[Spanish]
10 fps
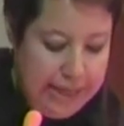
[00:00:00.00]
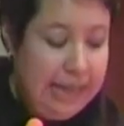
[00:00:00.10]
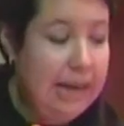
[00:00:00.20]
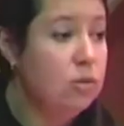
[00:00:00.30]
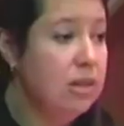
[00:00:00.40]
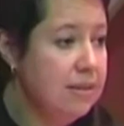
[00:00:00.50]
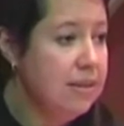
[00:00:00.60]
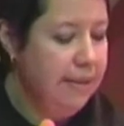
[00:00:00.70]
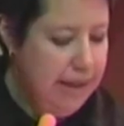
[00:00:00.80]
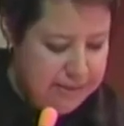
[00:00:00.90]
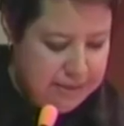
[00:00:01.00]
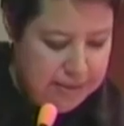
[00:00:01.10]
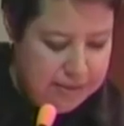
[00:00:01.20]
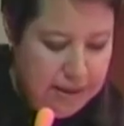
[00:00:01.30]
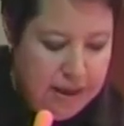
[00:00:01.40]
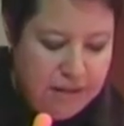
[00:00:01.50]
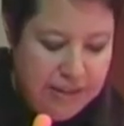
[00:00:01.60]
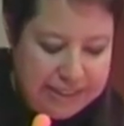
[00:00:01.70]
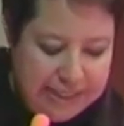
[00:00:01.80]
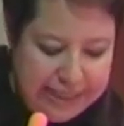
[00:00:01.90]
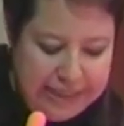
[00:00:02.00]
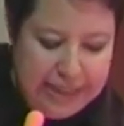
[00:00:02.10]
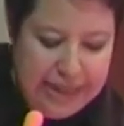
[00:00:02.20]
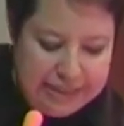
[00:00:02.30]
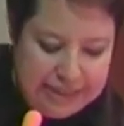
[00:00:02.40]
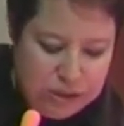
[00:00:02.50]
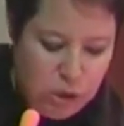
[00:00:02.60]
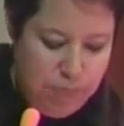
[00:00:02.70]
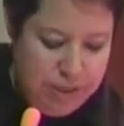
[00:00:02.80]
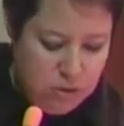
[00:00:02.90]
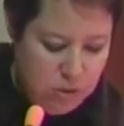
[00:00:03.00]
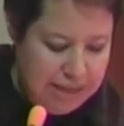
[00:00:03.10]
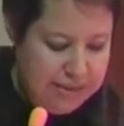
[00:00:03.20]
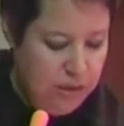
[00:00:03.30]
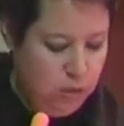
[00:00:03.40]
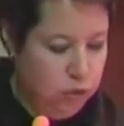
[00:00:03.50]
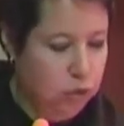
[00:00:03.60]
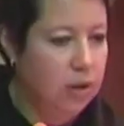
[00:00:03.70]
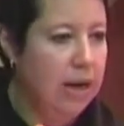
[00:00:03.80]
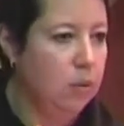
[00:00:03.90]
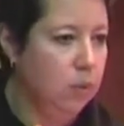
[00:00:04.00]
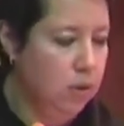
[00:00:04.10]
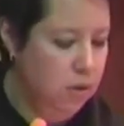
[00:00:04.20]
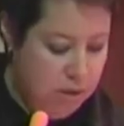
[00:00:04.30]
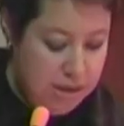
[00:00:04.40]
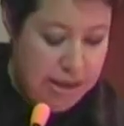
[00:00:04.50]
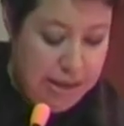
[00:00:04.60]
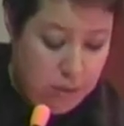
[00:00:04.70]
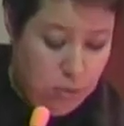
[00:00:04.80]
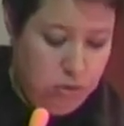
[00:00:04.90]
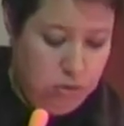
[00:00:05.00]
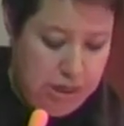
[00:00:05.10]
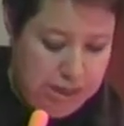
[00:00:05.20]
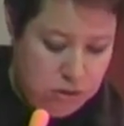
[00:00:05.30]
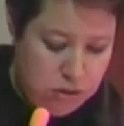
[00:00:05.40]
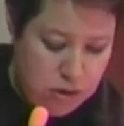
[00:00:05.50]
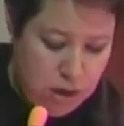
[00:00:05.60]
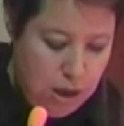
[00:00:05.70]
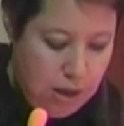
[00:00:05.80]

y la ausencia de estas facilitan el acceso a personas sin control alguno y en algunos casos